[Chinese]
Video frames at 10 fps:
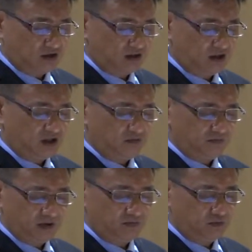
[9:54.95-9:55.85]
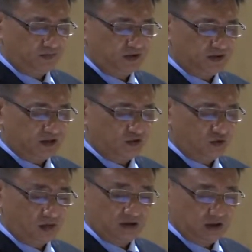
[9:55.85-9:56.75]
您必不撇下我
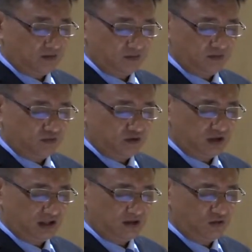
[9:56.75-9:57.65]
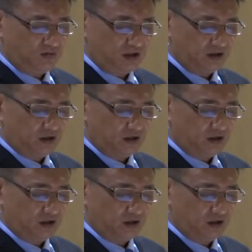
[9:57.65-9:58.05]
们，也必不离开我们。